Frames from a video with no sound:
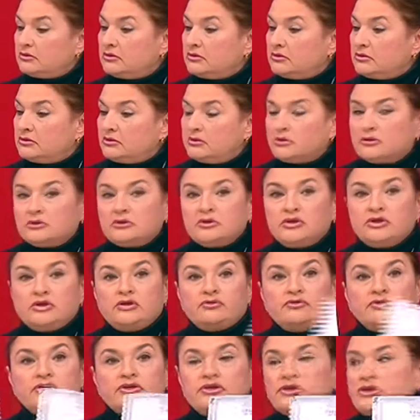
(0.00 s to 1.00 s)
есть несколько
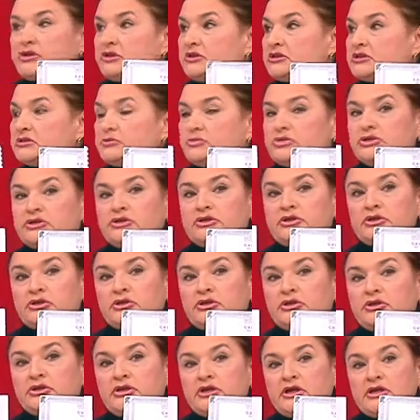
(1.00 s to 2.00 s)
перепродаж и из было, БТИ. да?
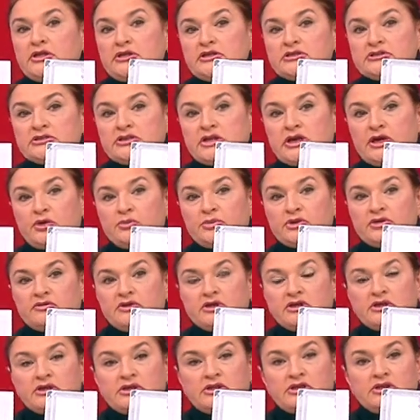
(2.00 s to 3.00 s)
Я не знаю,
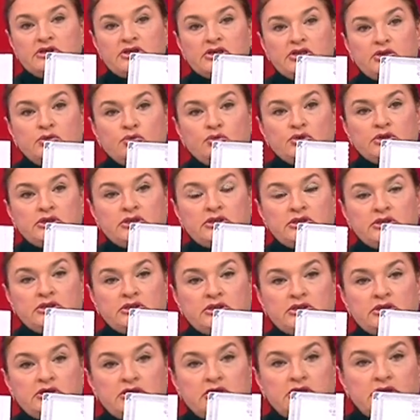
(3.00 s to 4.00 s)
правоохранительные органы
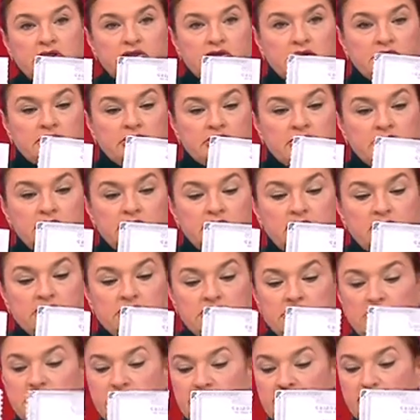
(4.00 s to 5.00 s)
э, это,
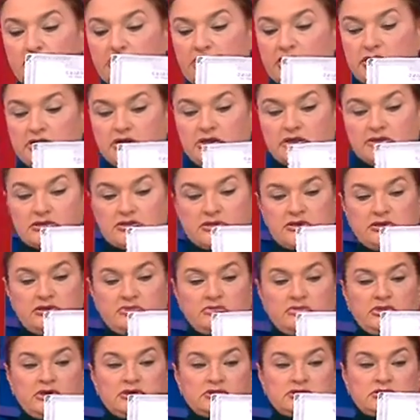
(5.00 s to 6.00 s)
э, этим не хотят
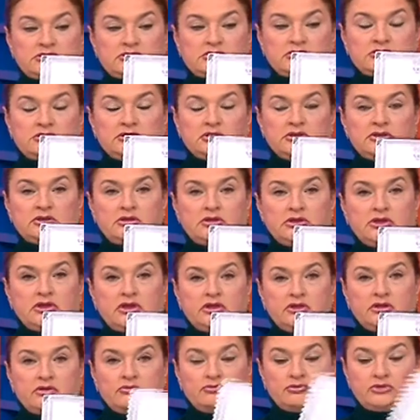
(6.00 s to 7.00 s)
заниматься.
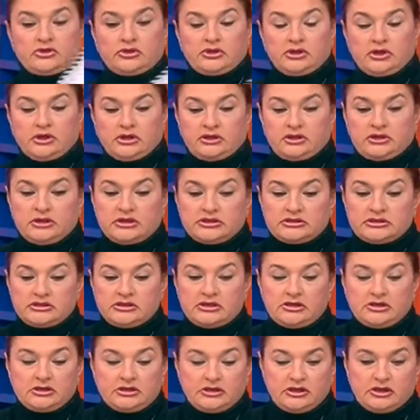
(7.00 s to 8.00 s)
Вот я
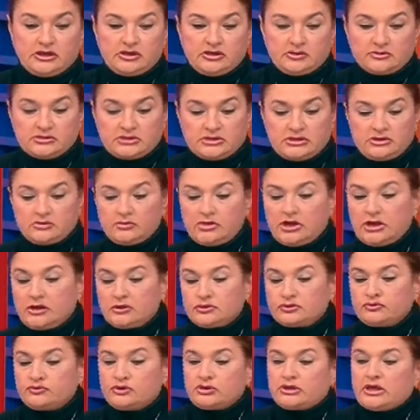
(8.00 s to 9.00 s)
10 лет я этим
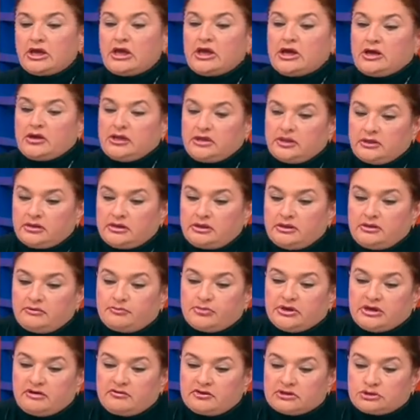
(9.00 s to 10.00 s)
занимаюсь, вот э, и
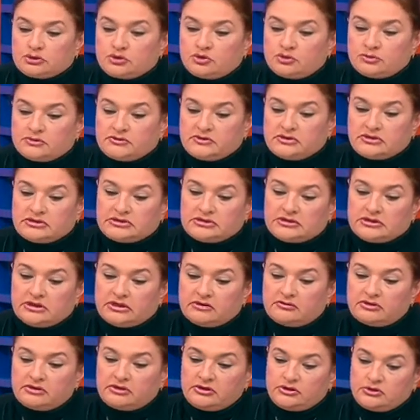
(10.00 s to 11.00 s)
право собственности на
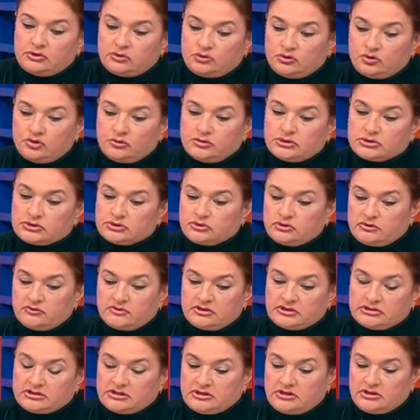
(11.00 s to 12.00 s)
квартиру номер
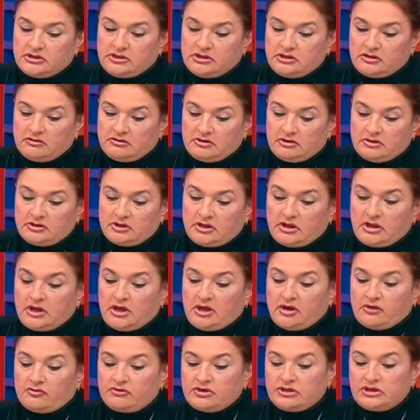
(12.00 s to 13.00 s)
129,
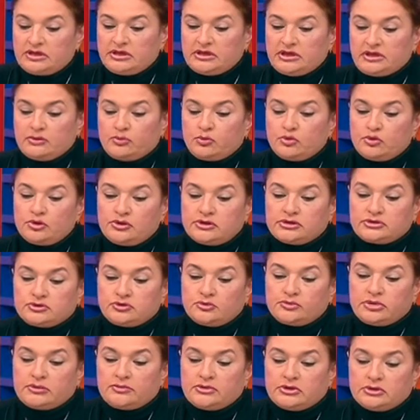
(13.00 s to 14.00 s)
выданная
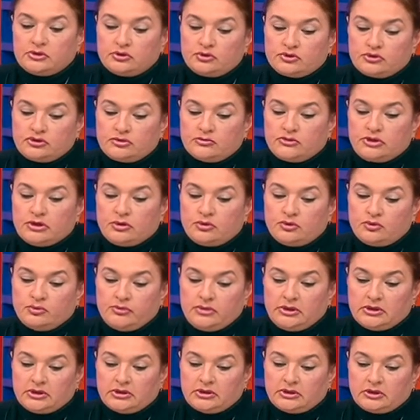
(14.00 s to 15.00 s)
полностью по подложным
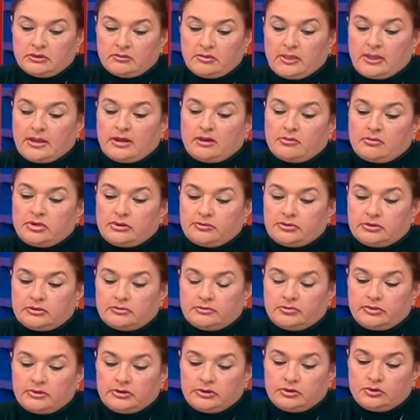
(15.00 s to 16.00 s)
документам, по
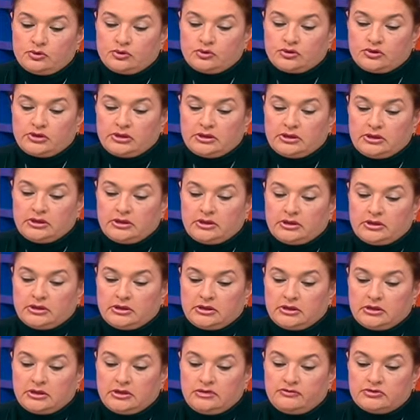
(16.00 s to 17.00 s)
подложный
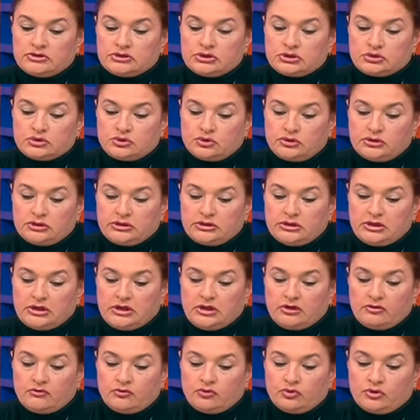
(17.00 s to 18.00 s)
э, инвестиционный
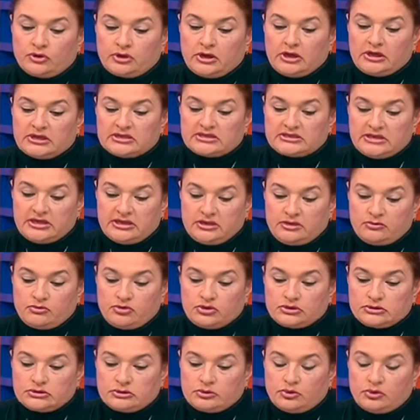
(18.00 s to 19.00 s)
договор задним
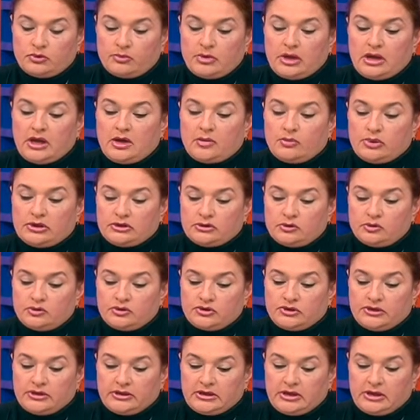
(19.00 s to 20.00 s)
числом,
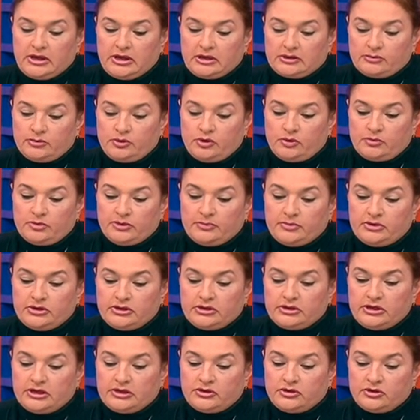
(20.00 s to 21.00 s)
подложный акт приема
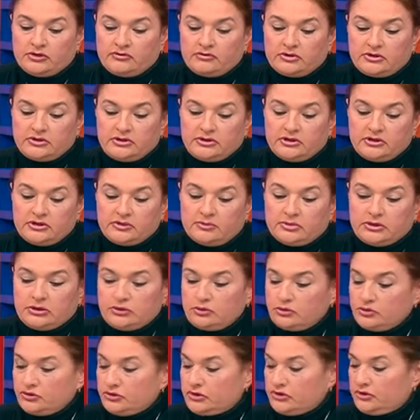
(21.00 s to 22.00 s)
передачи квартиры и
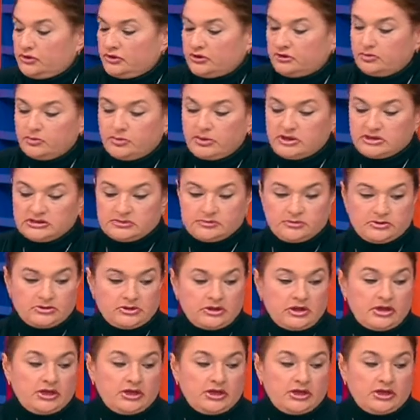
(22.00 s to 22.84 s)
подложный техпаспорт.